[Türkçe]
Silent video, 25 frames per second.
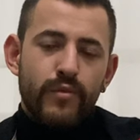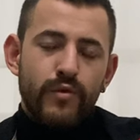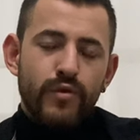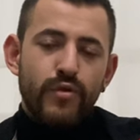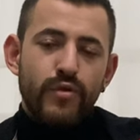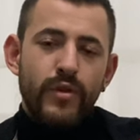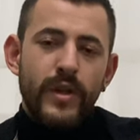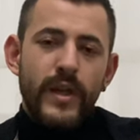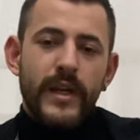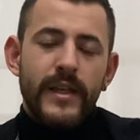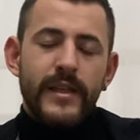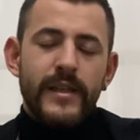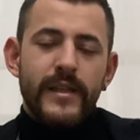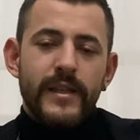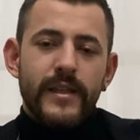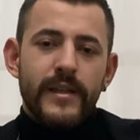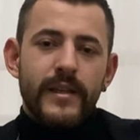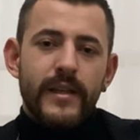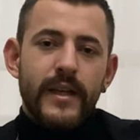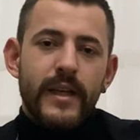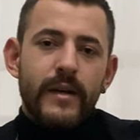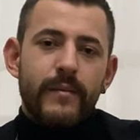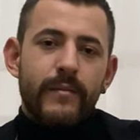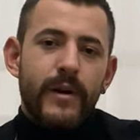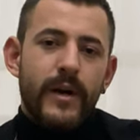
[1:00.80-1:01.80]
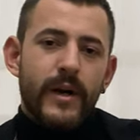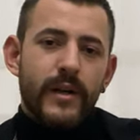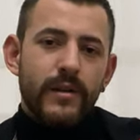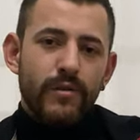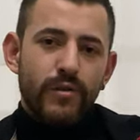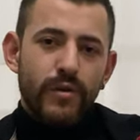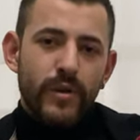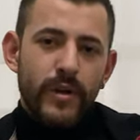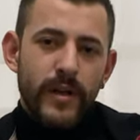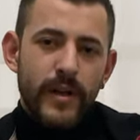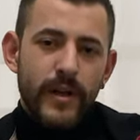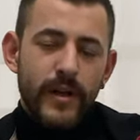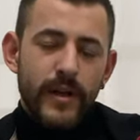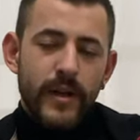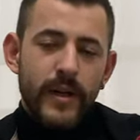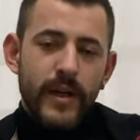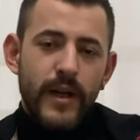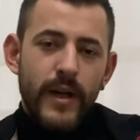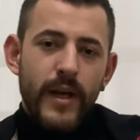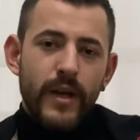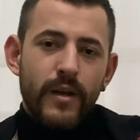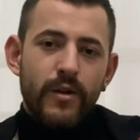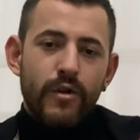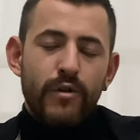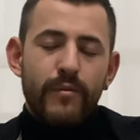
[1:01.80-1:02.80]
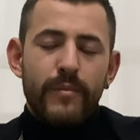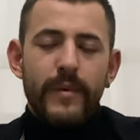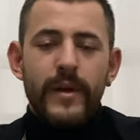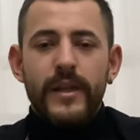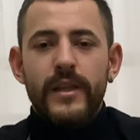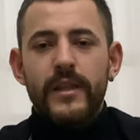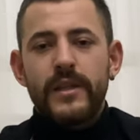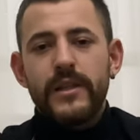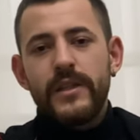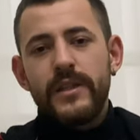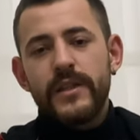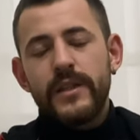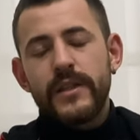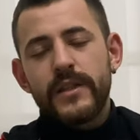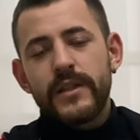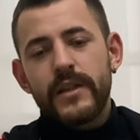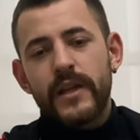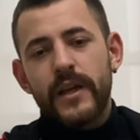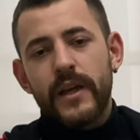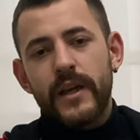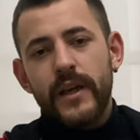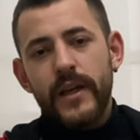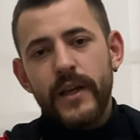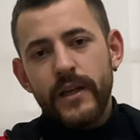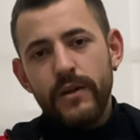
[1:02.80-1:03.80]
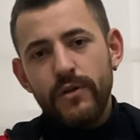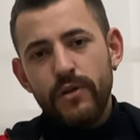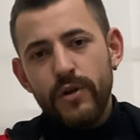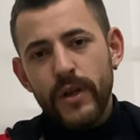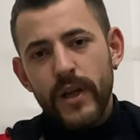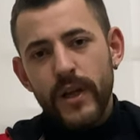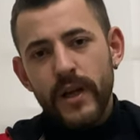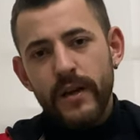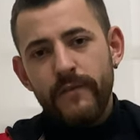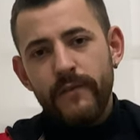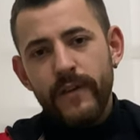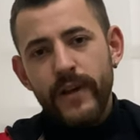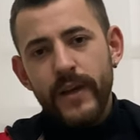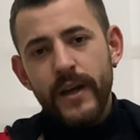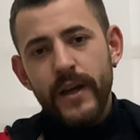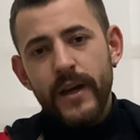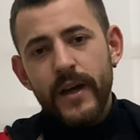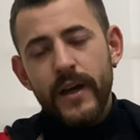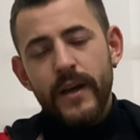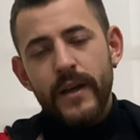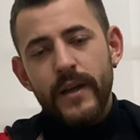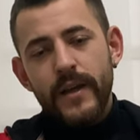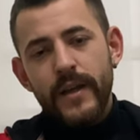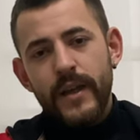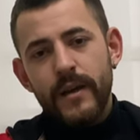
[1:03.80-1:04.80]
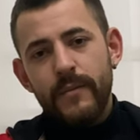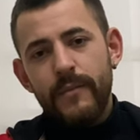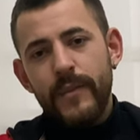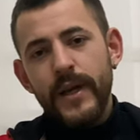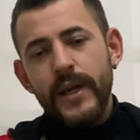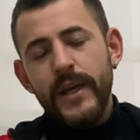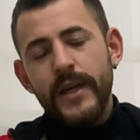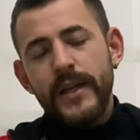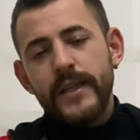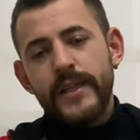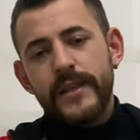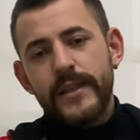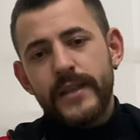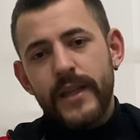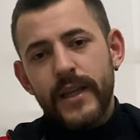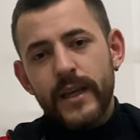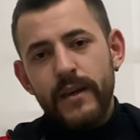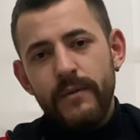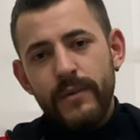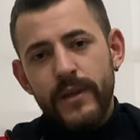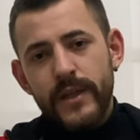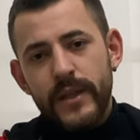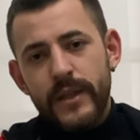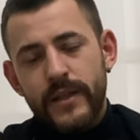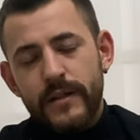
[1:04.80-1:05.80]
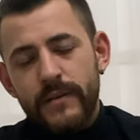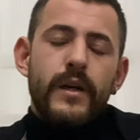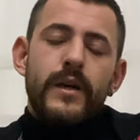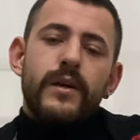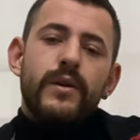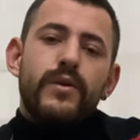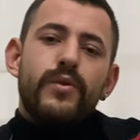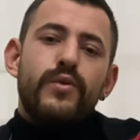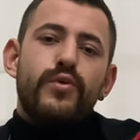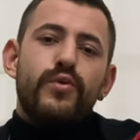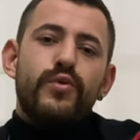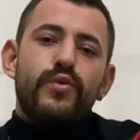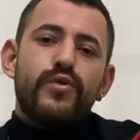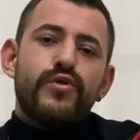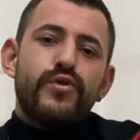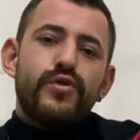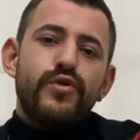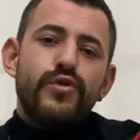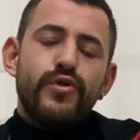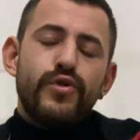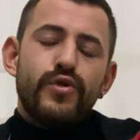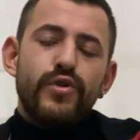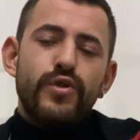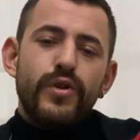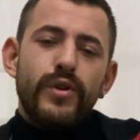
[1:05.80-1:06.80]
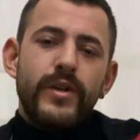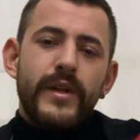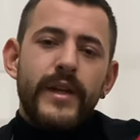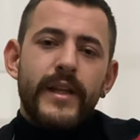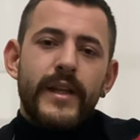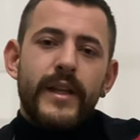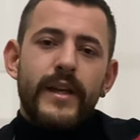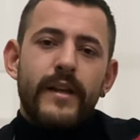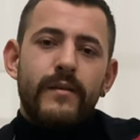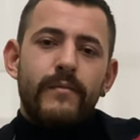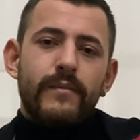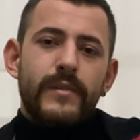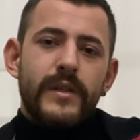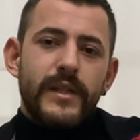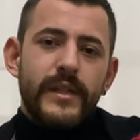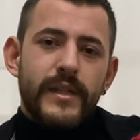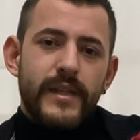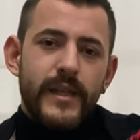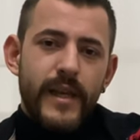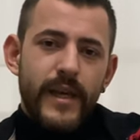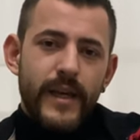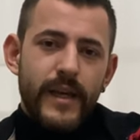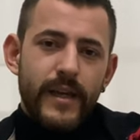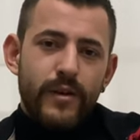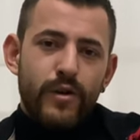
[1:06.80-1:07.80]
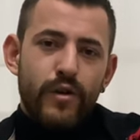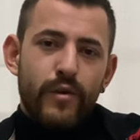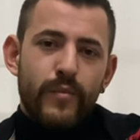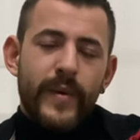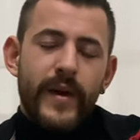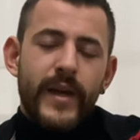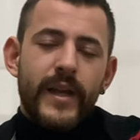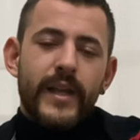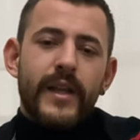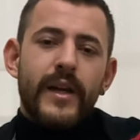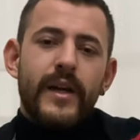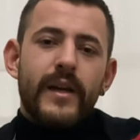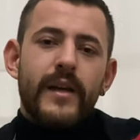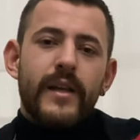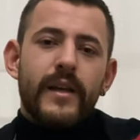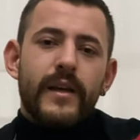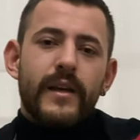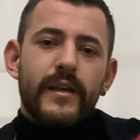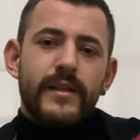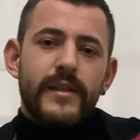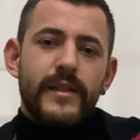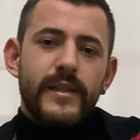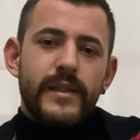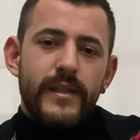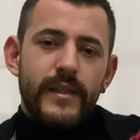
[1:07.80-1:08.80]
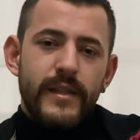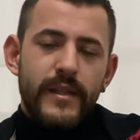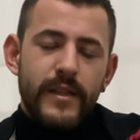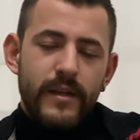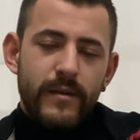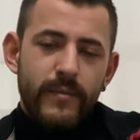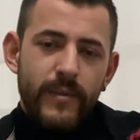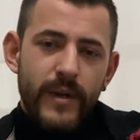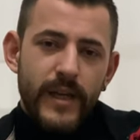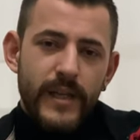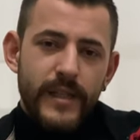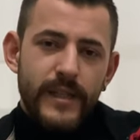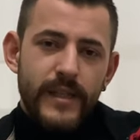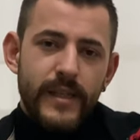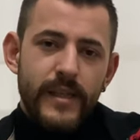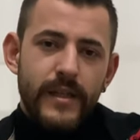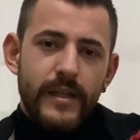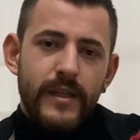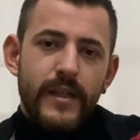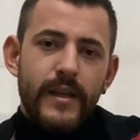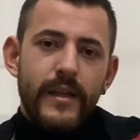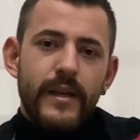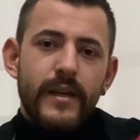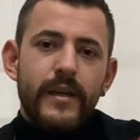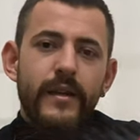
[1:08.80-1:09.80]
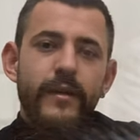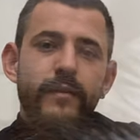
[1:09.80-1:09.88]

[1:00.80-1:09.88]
bunun eksikliğine bağlı olarak köpek dışkısına geri döner ve yemek isteyebilir. Üçüncü nedenimiz ise köpeklerdeki sindirim eksikliği.